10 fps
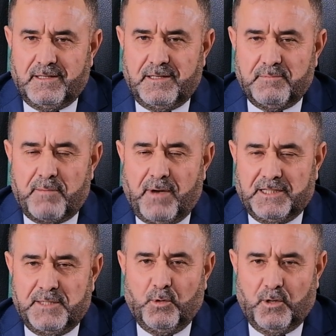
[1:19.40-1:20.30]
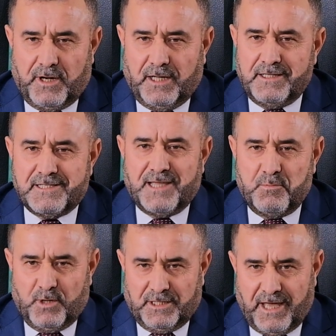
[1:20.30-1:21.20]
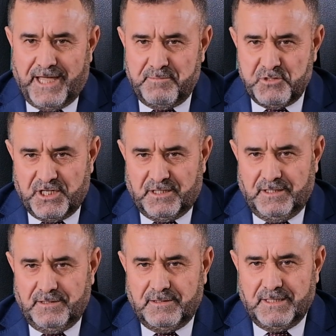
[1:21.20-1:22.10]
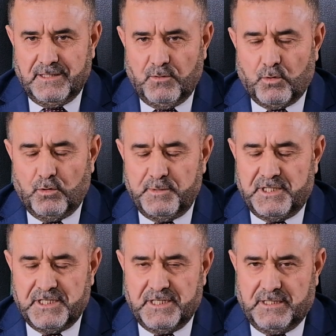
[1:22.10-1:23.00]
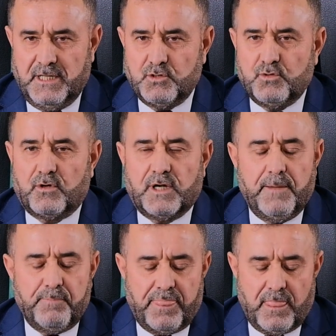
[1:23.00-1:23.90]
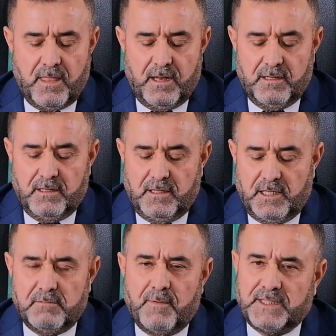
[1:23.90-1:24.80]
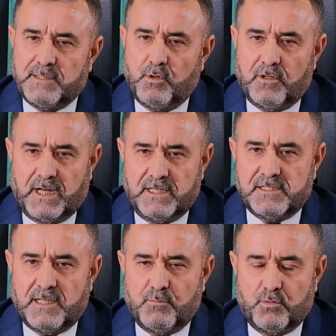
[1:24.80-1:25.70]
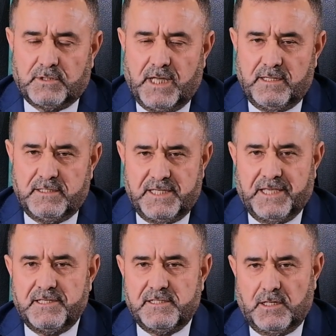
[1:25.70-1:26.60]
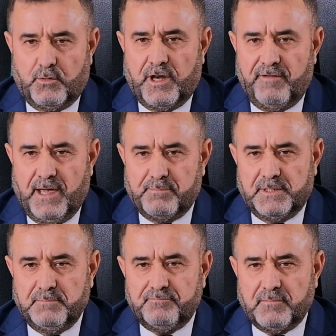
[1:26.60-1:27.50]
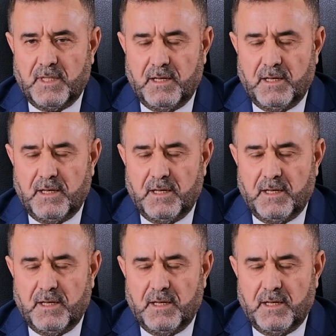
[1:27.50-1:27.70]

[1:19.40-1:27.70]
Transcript: İmam Hatip olarak İstanbul'a tayinim çıktı. Okulu bitirdikten sonra İmam Hatip olarak İstanbul'da 8 yıl görev yaptım.